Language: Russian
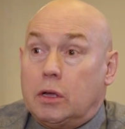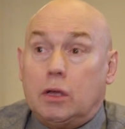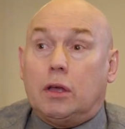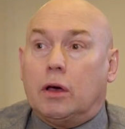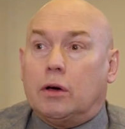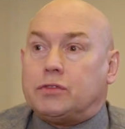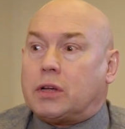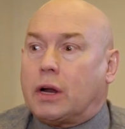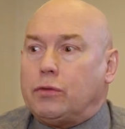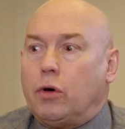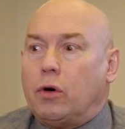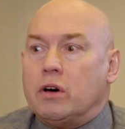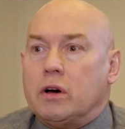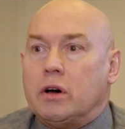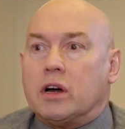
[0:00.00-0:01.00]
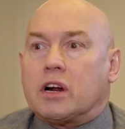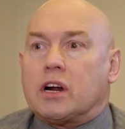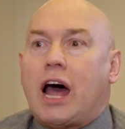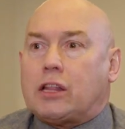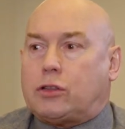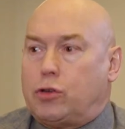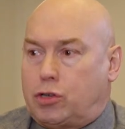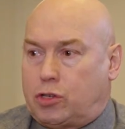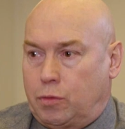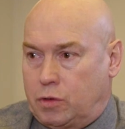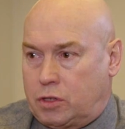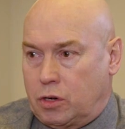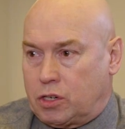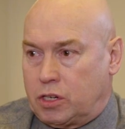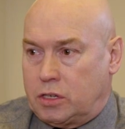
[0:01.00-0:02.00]
и все равно
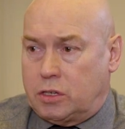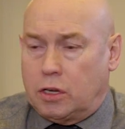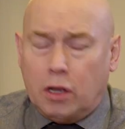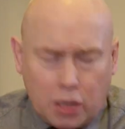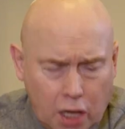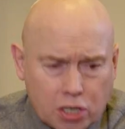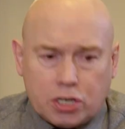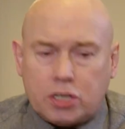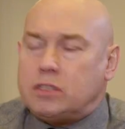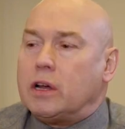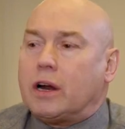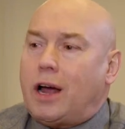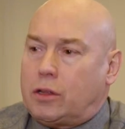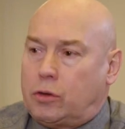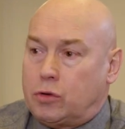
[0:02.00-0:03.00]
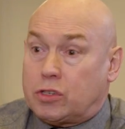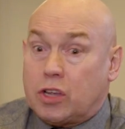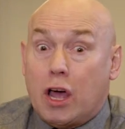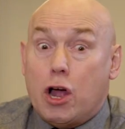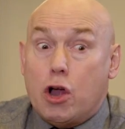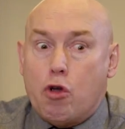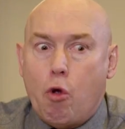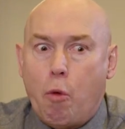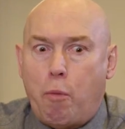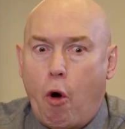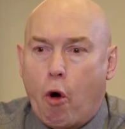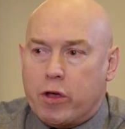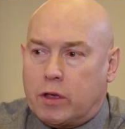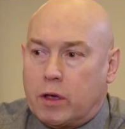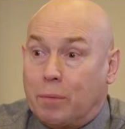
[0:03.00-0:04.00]
радующемуся жизни. Я жизни радуюсь,
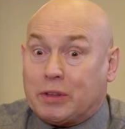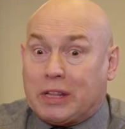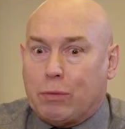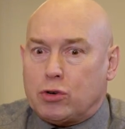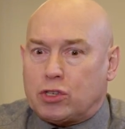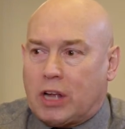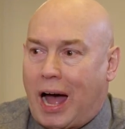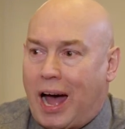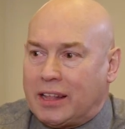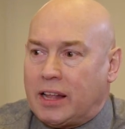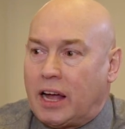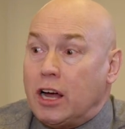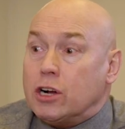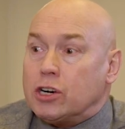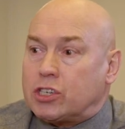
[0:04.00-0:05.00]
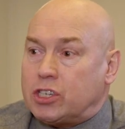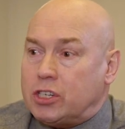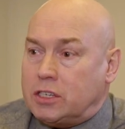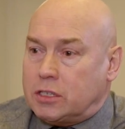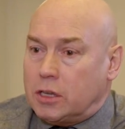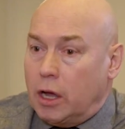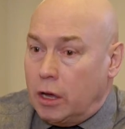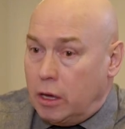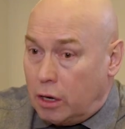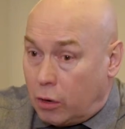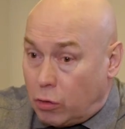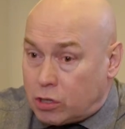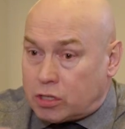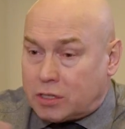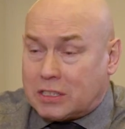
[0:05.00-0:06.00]
любой, потому что она жизнь.
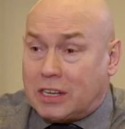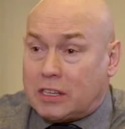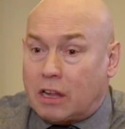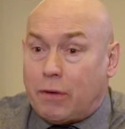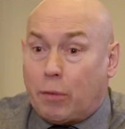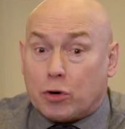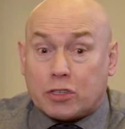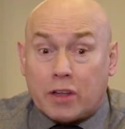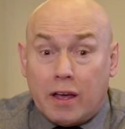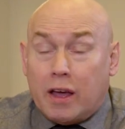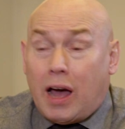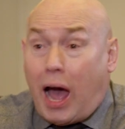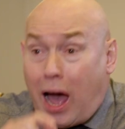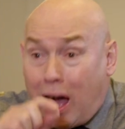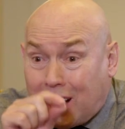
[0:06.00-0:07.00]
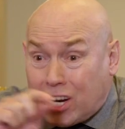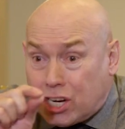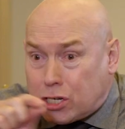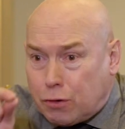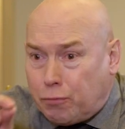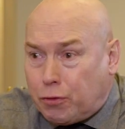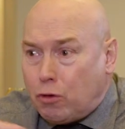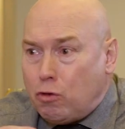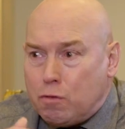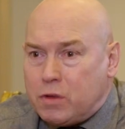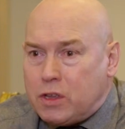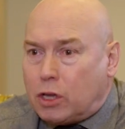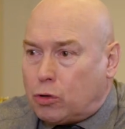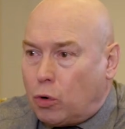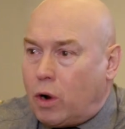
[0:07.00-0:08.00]
Хочется задать вопрос. Расшифруй
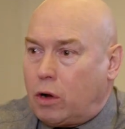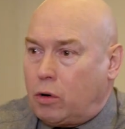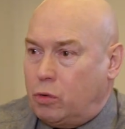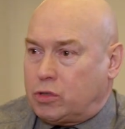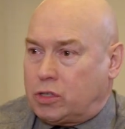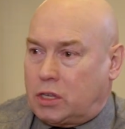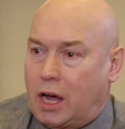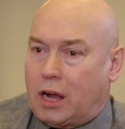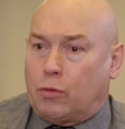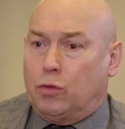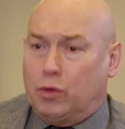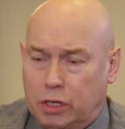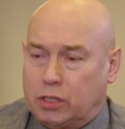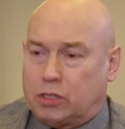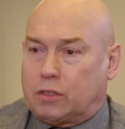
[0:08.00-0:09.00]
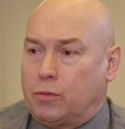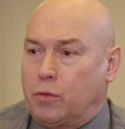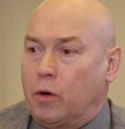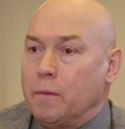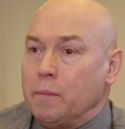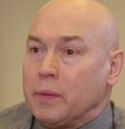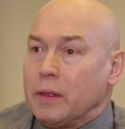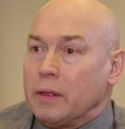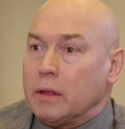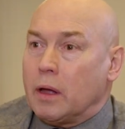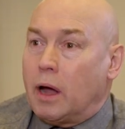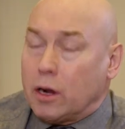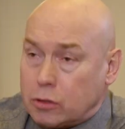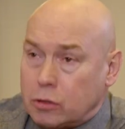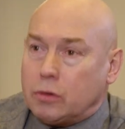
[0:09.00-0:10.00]
мне, дураку, старому, лысому,
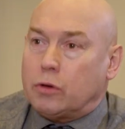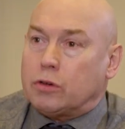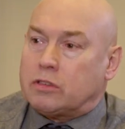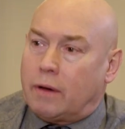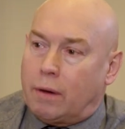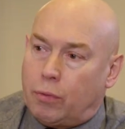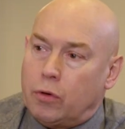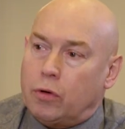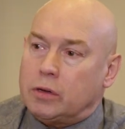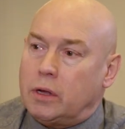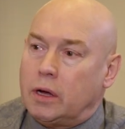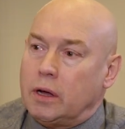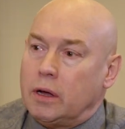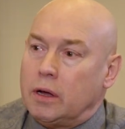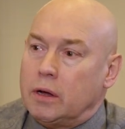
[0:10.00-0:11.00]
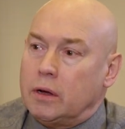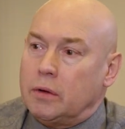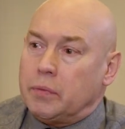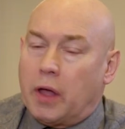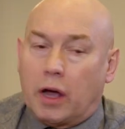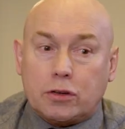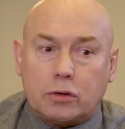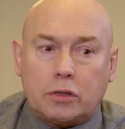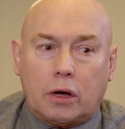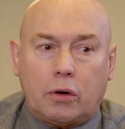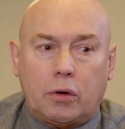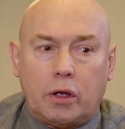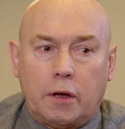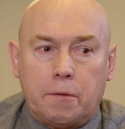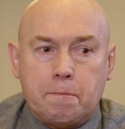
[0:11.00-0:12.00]
а что такое свобода? А что
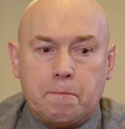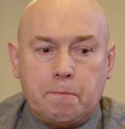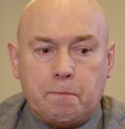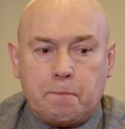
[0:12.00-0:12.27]
такое